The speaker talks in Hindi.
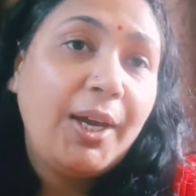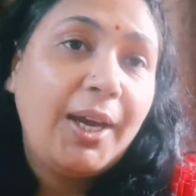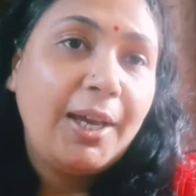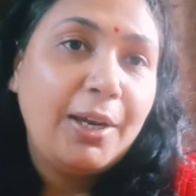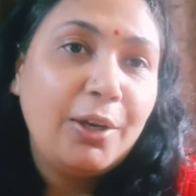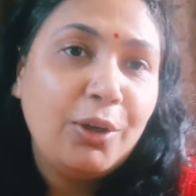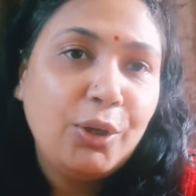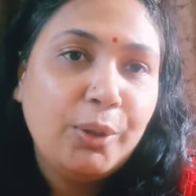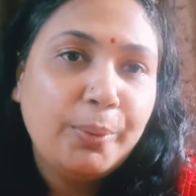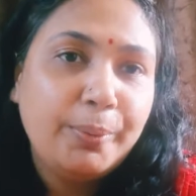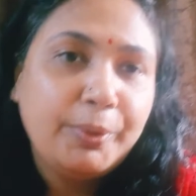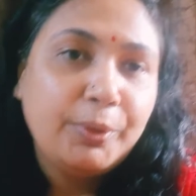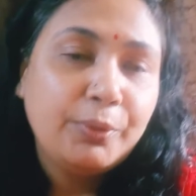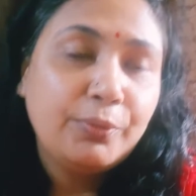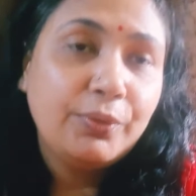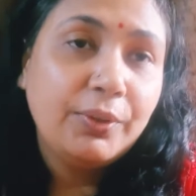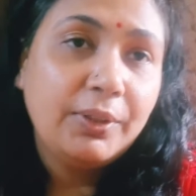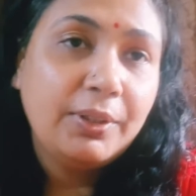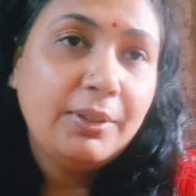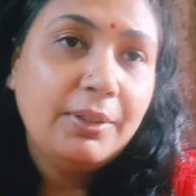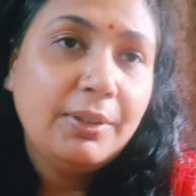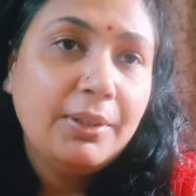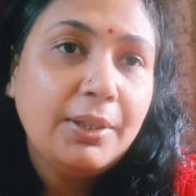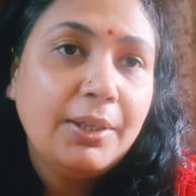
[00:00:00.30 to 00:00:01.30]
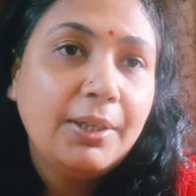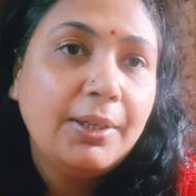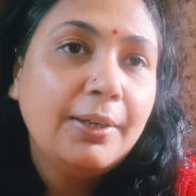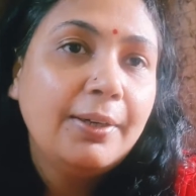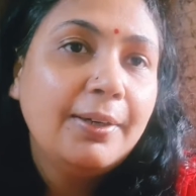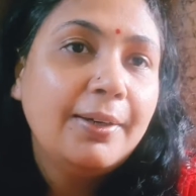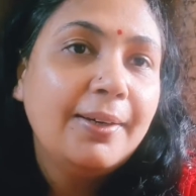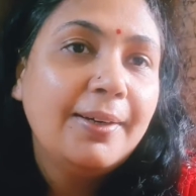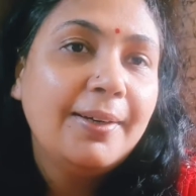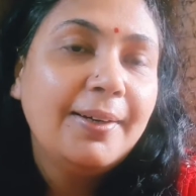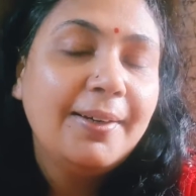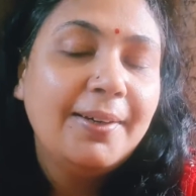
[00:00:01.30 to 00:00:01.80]
हेलो एवरीवन
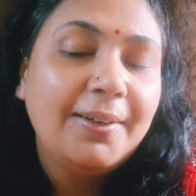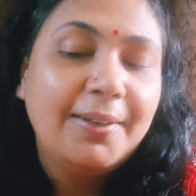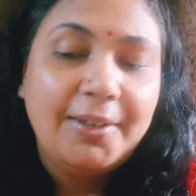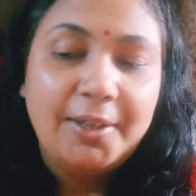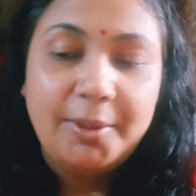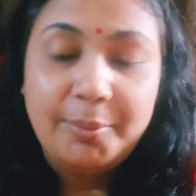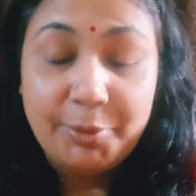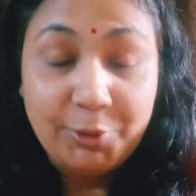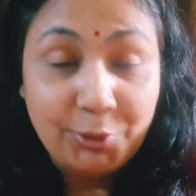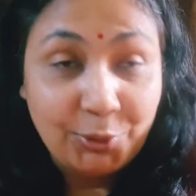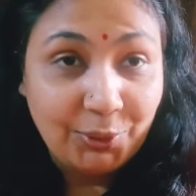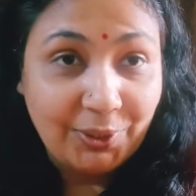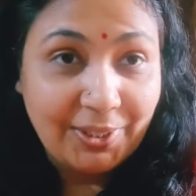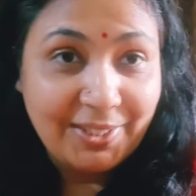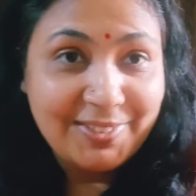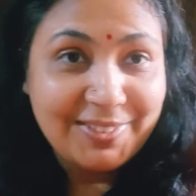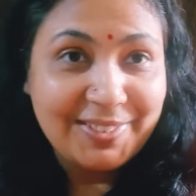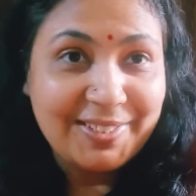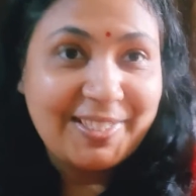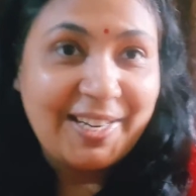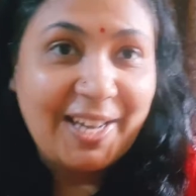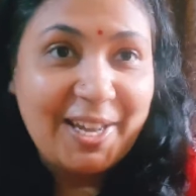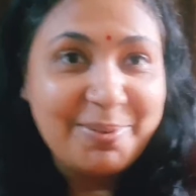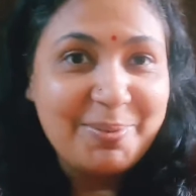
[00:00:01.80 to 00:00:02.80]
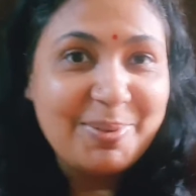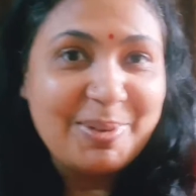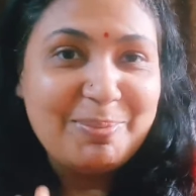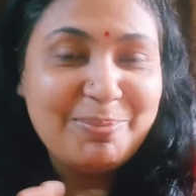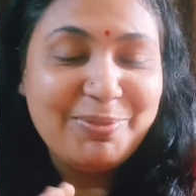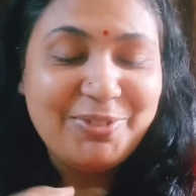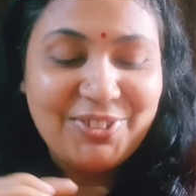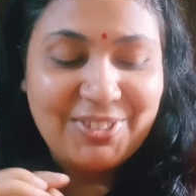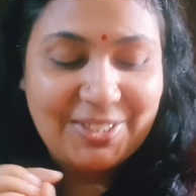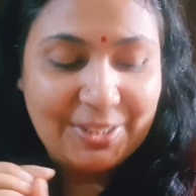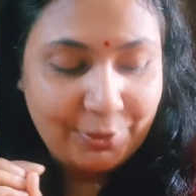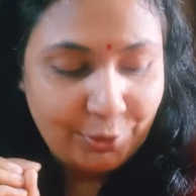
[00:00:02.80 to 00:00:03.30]
अभी थोड़ा सा टाइम है
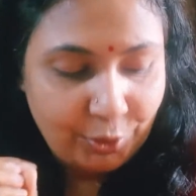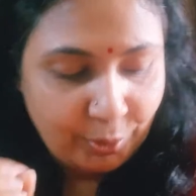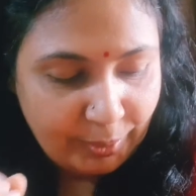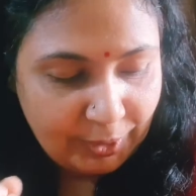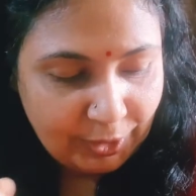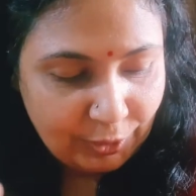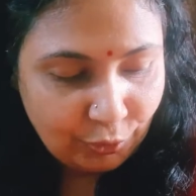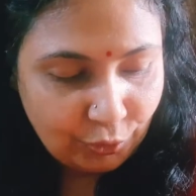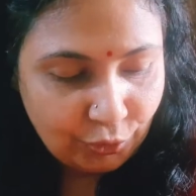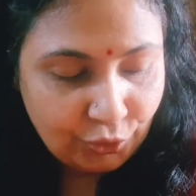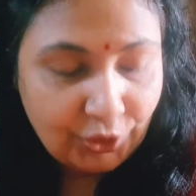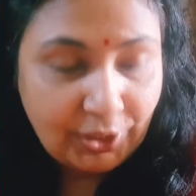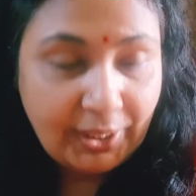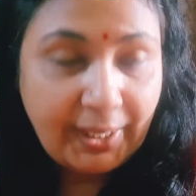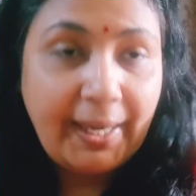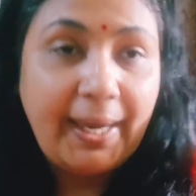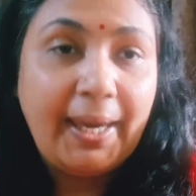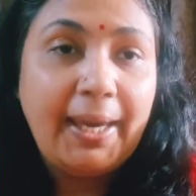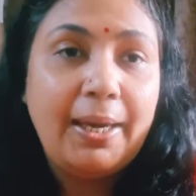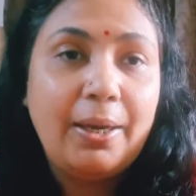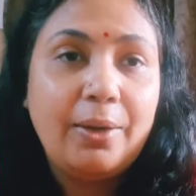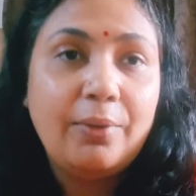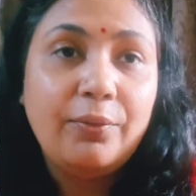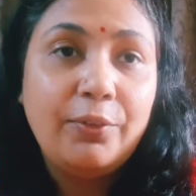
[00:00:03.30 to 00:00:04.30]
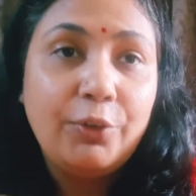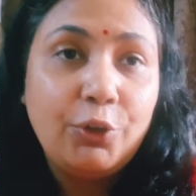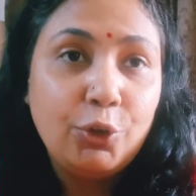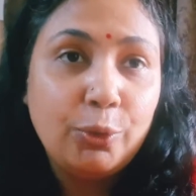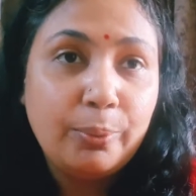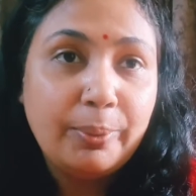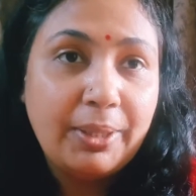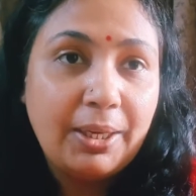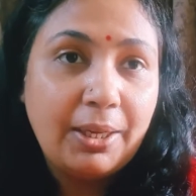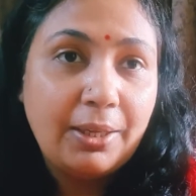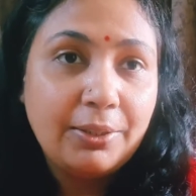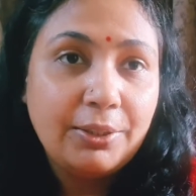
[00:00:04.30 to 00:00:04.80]
मुझे तो मैंने सोचा एक
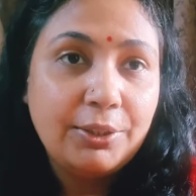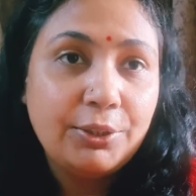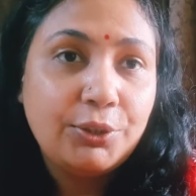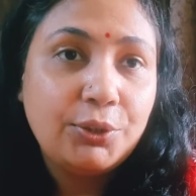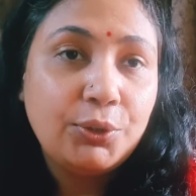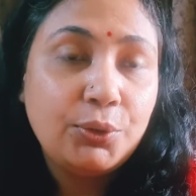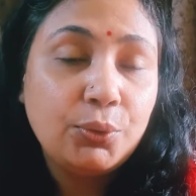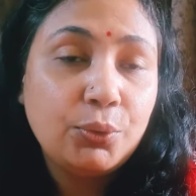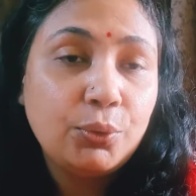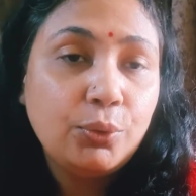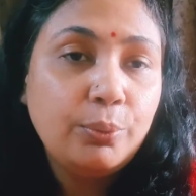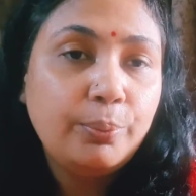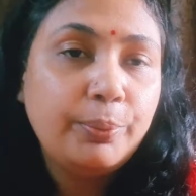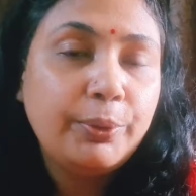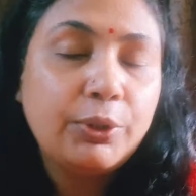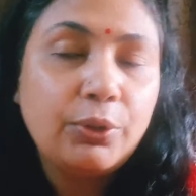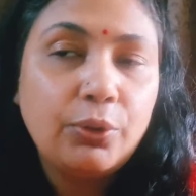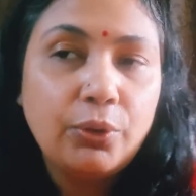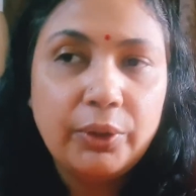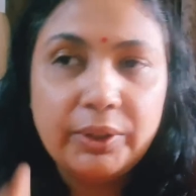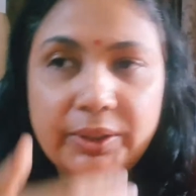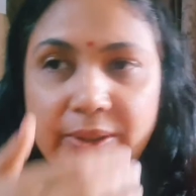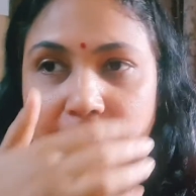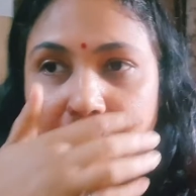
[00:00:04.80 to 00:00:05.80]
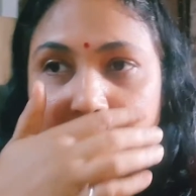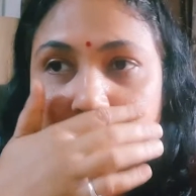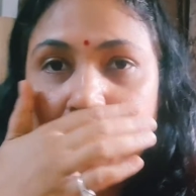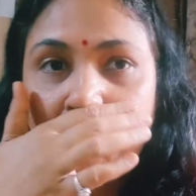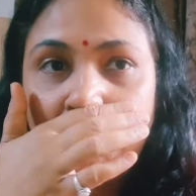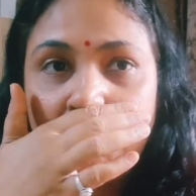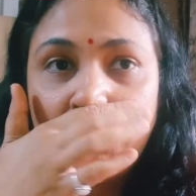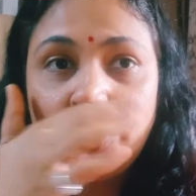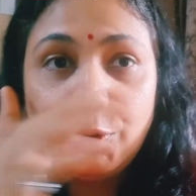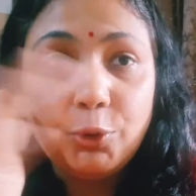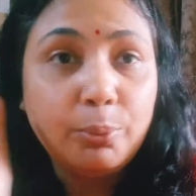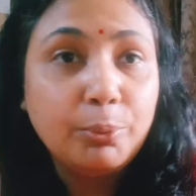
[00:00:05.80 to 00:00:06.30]
वीडियो बना देती हूँ कि कोच की
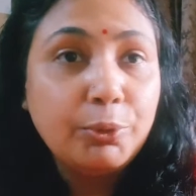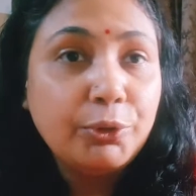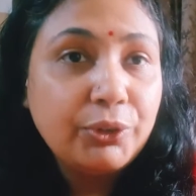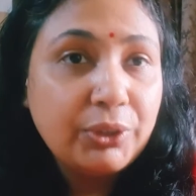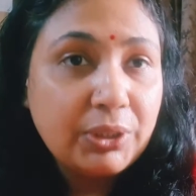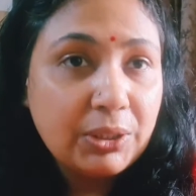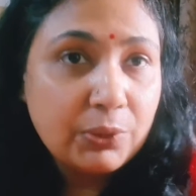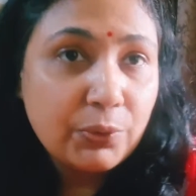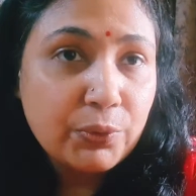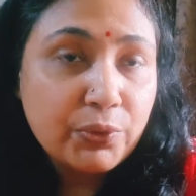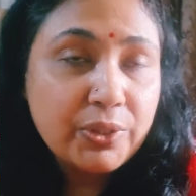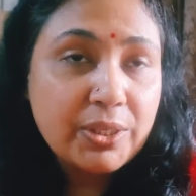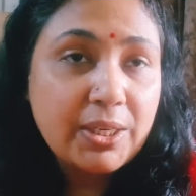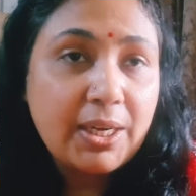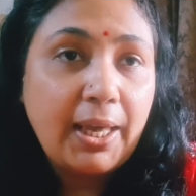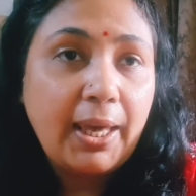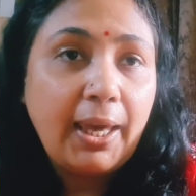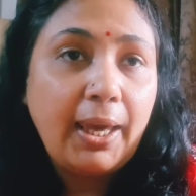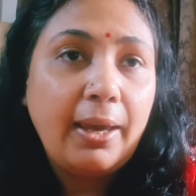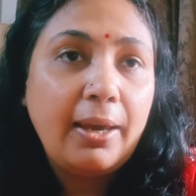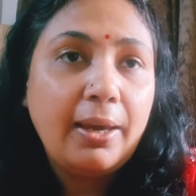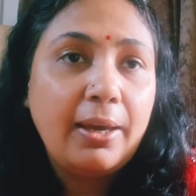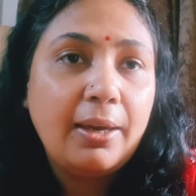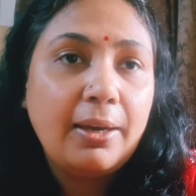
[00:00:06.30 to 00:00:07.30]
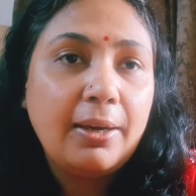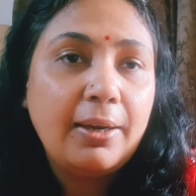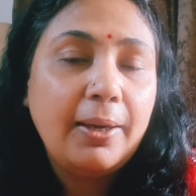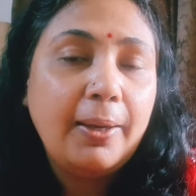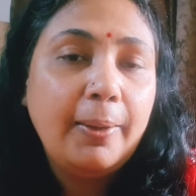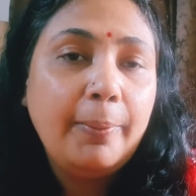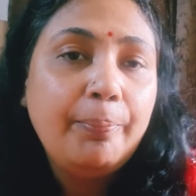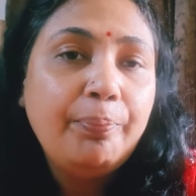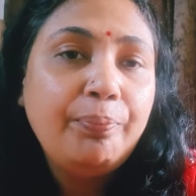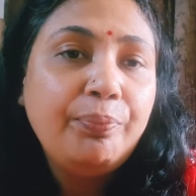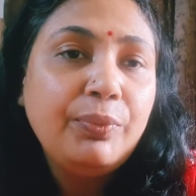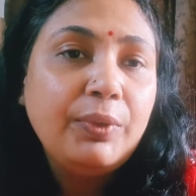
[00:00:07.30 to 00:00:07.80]
वीडियो बहुत दिनों से नहीं गया
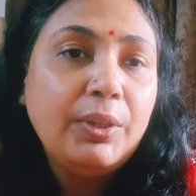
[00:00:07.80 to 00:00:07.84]
है